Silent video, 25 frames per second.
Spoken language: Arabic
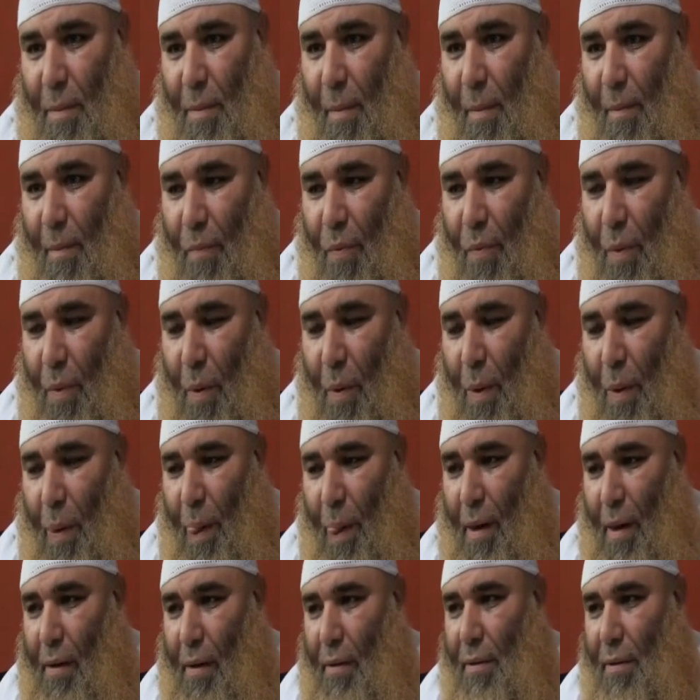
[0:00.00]
ده موجود
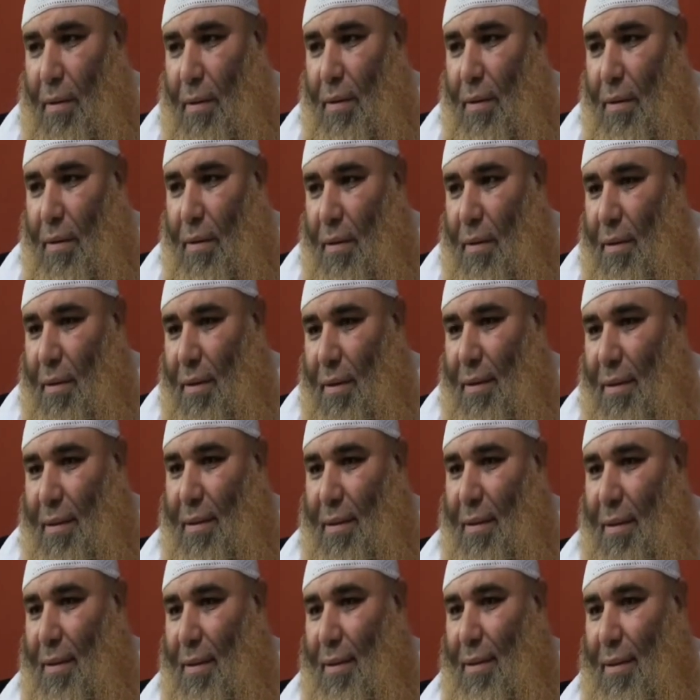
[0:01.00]
اقصاء يعني
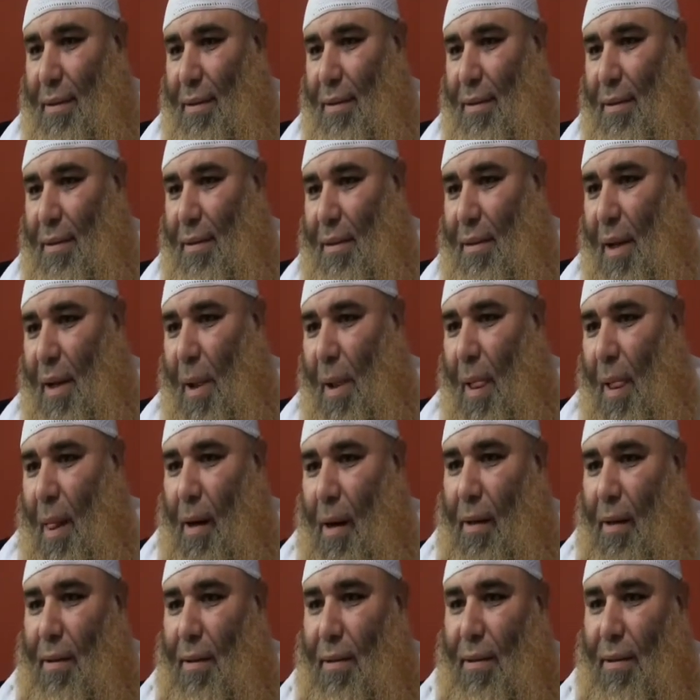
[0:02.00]
هل التخوف دوت
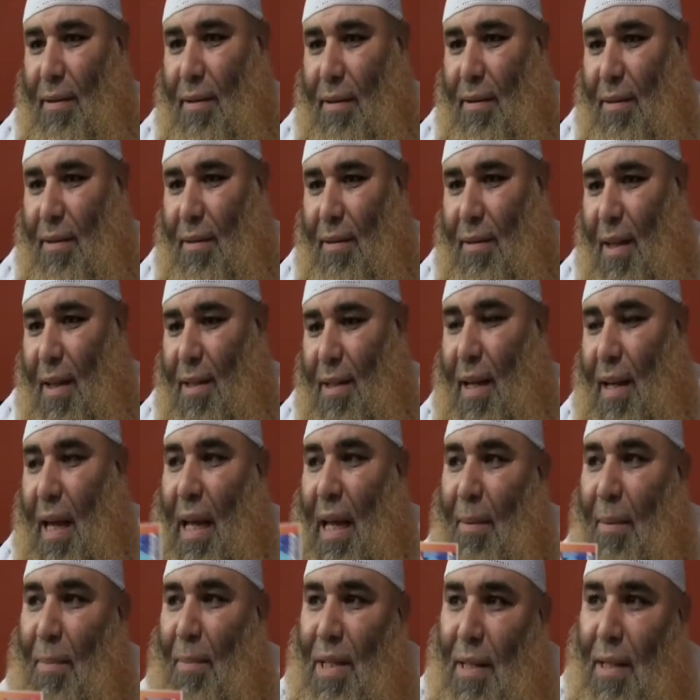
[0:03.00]
له مبررات فيه
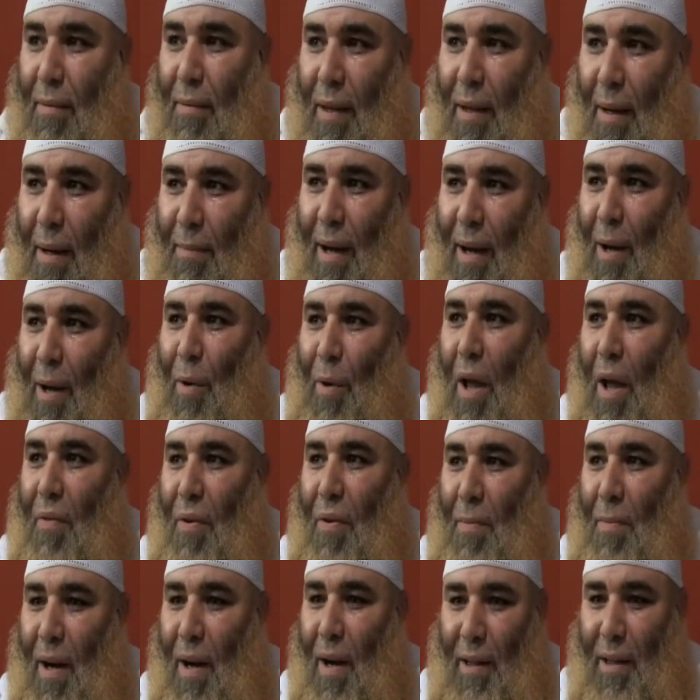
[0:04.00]
زي بالظبط لما كانوا
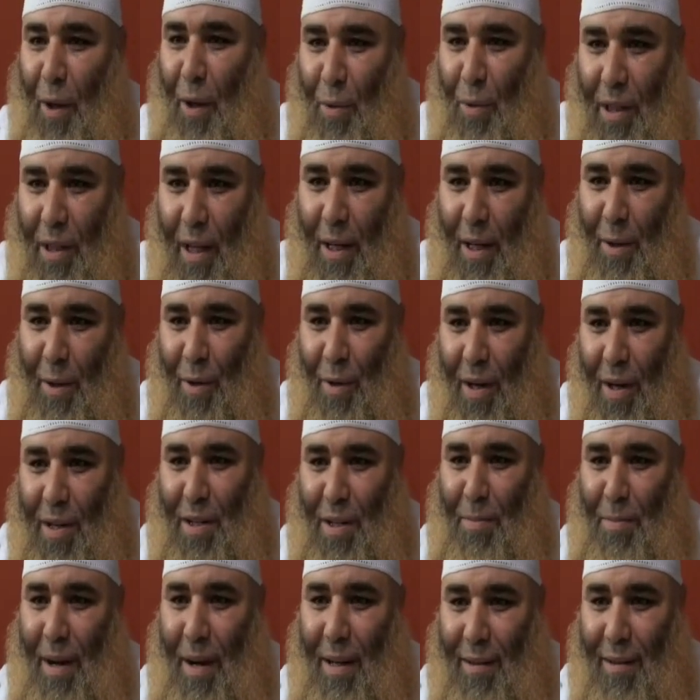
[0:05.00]
خايفين من قطع الودان
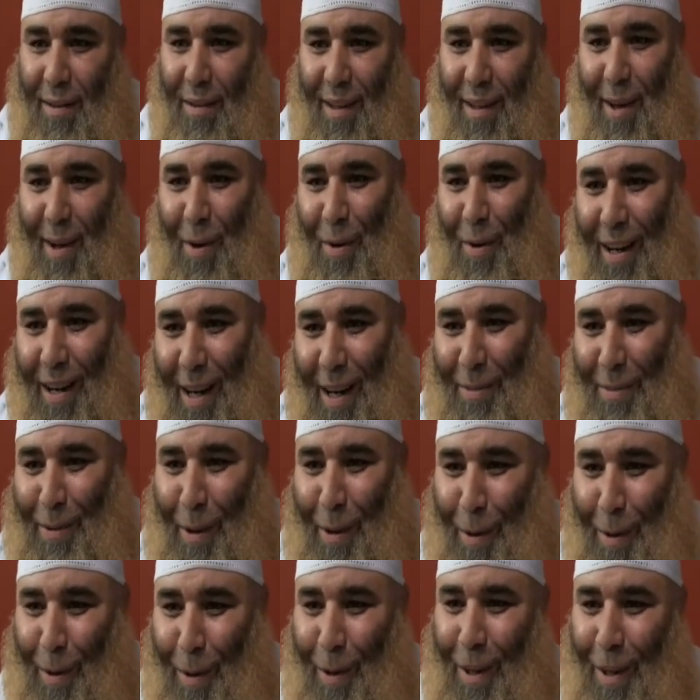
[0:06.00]
ورش ميه النار والكلام
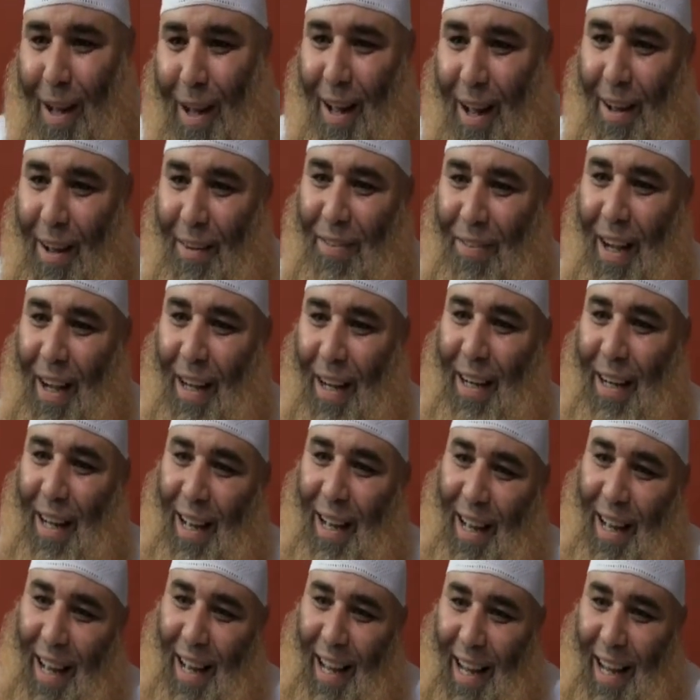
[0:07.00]
ده كله
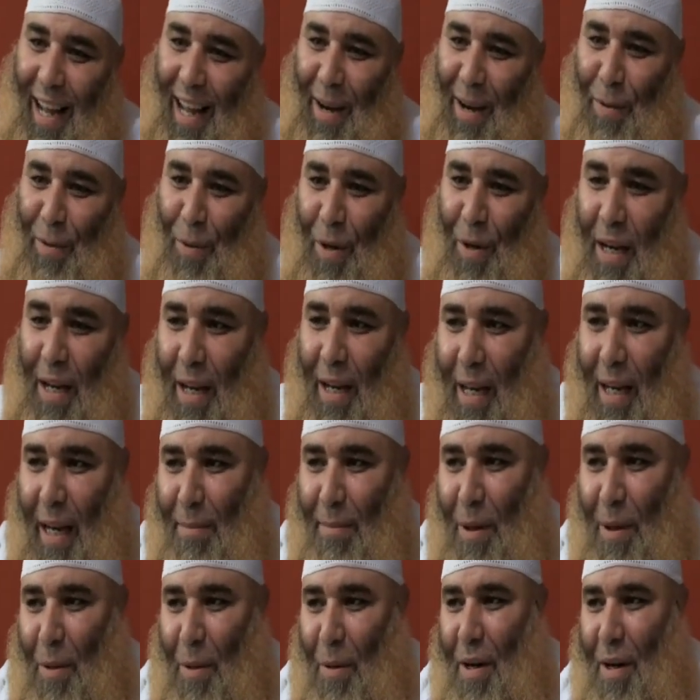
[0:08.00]
فاحنا يعني بنقول ان
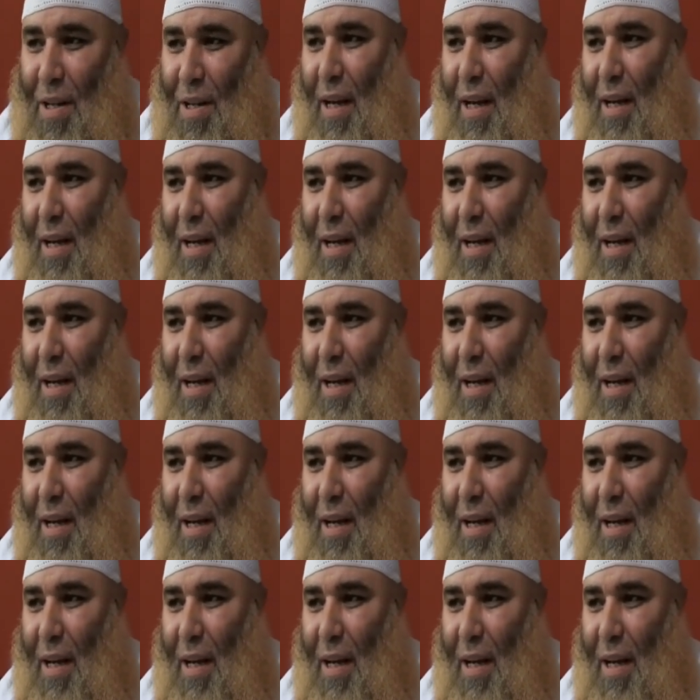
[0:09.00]
الكلام ده كله لا